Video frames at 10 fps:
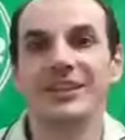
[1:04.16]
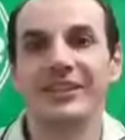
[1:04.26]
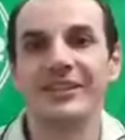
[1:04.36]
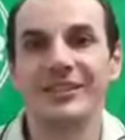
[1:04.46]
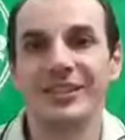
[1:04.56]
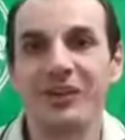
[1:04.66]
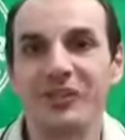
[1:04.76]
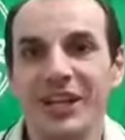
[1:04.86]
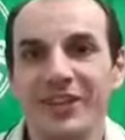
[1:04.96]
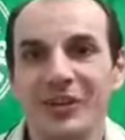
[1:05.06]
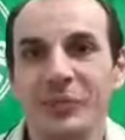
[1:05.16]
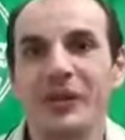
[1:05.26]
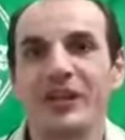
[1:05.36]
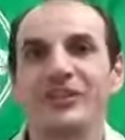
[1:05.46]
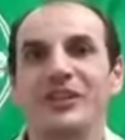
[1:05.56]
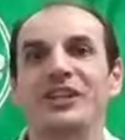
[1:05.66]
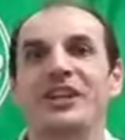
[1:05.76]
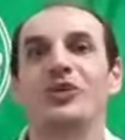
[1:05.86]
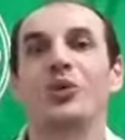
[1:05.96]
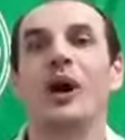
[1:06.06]
Salve nação
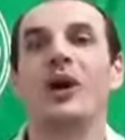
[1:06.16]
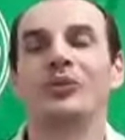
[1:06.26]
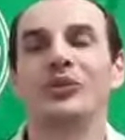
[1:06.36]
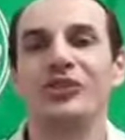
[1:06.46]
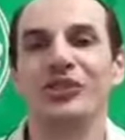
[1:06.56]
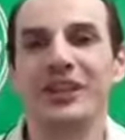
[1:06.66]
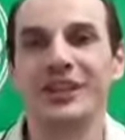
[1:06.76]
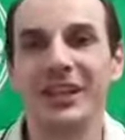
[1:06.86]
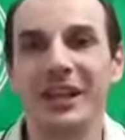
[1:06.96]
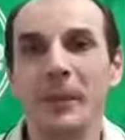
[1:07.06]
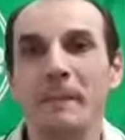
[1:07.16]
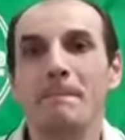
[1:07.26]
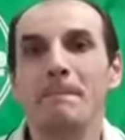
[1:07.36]
palestrina do Alto Tietê.